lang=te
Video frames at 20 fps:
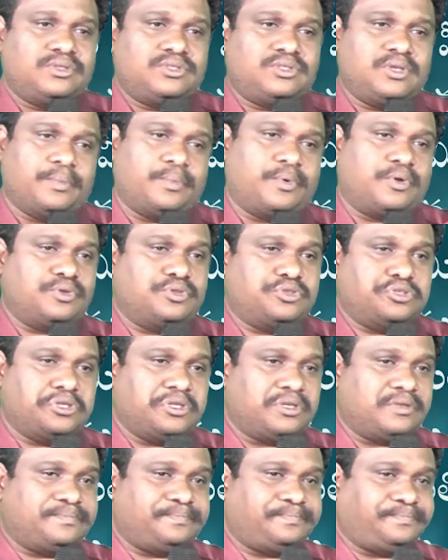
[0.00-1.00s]

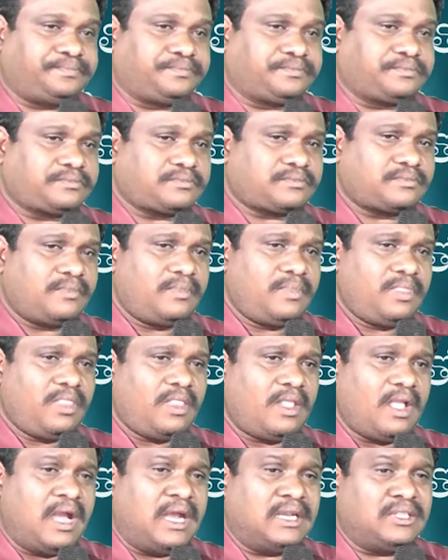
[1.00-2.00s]
చెప్పుకొచ్చారు
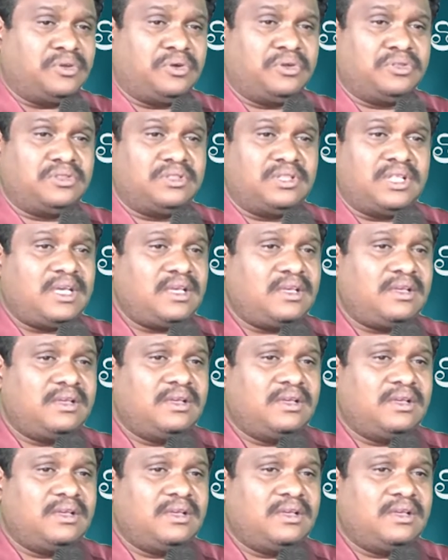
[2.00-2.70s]
అర్థమవుతుందా